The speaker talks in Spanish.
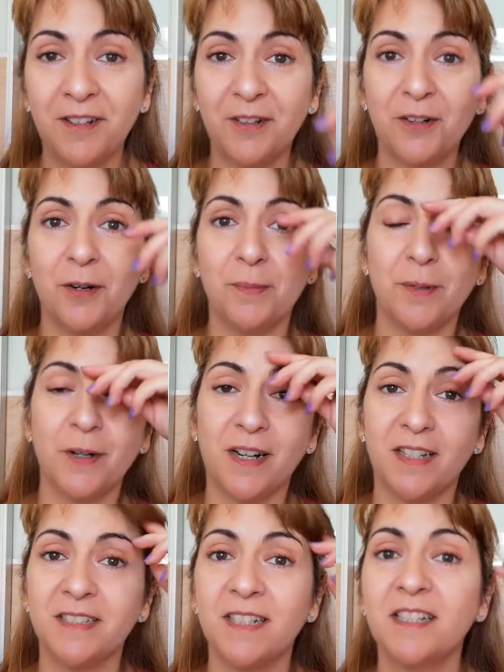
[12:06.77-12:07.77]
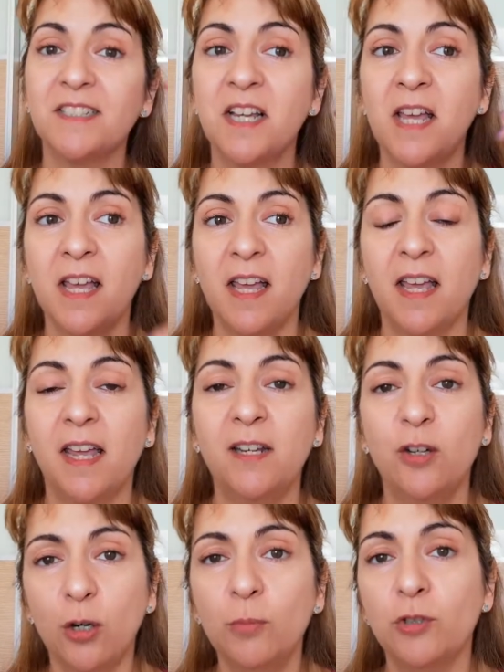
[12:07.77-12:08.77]
no como grasas y
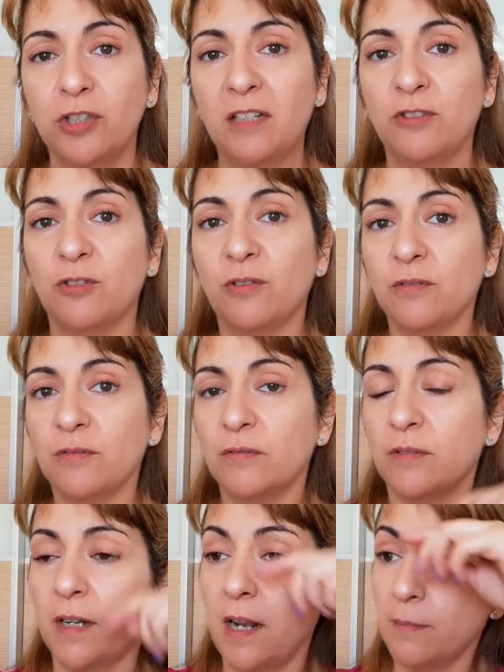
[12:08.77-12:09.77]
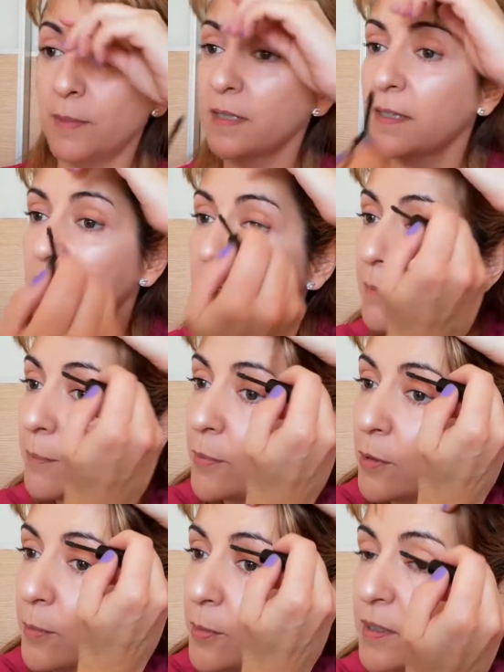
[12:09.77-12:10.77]
no como tanto realmente
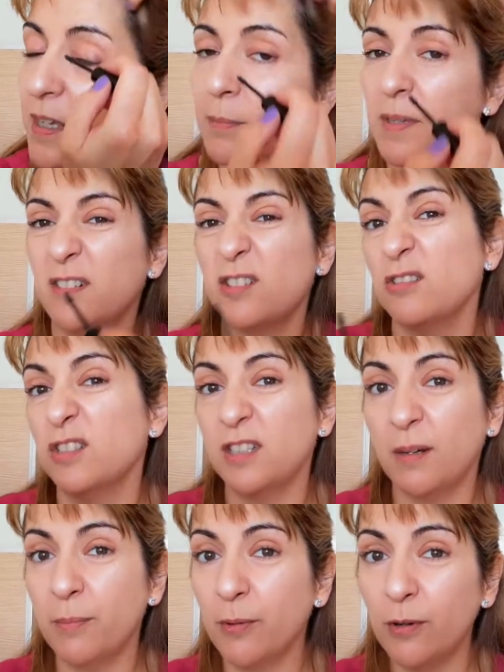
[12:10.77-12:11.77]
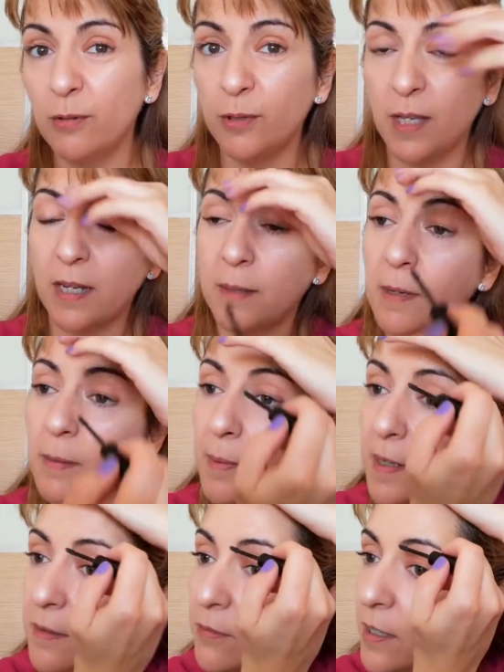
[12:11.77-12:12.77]
tampoco, porque pienso, si tampoco lo voy a quemar,
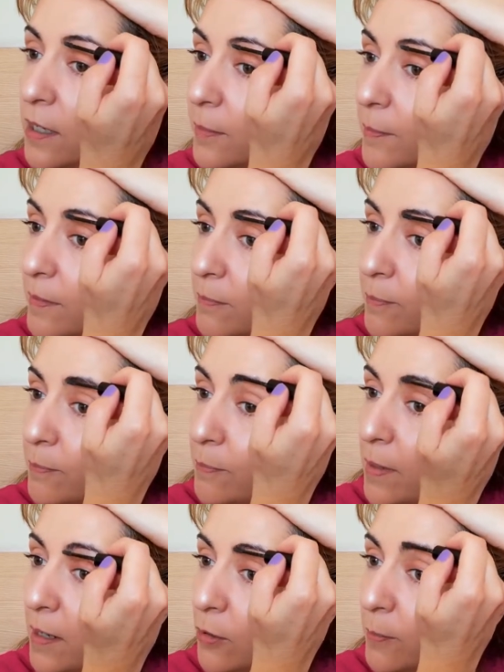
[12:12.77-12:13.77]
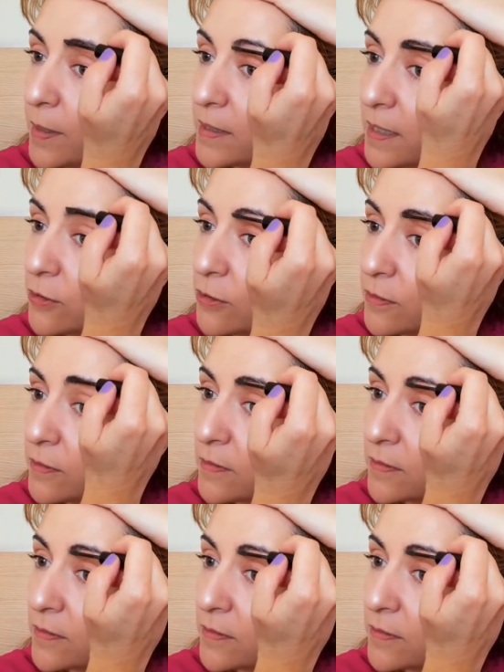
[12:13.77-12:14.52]
¿para qué voy a, quemar, a comer tanto?